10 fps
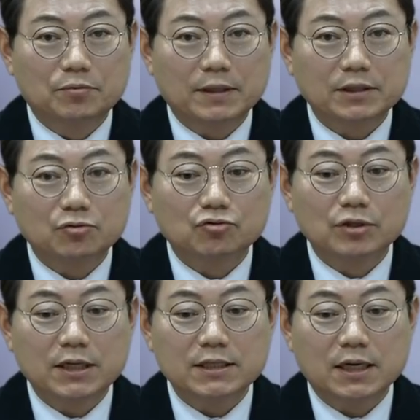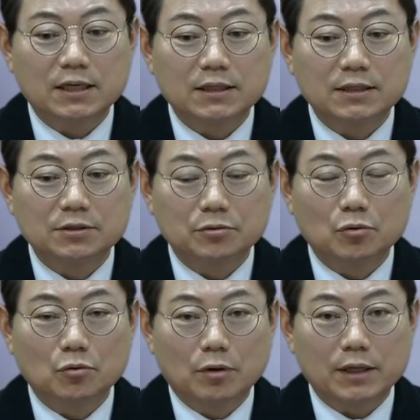불박차 중간 이상
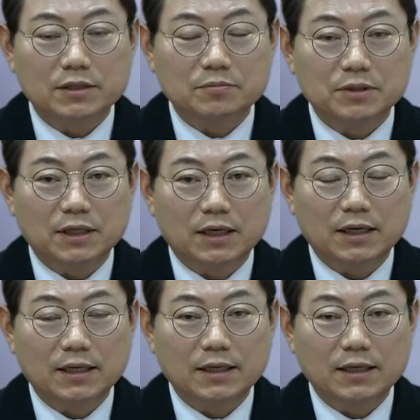정도 온 것 같습니다.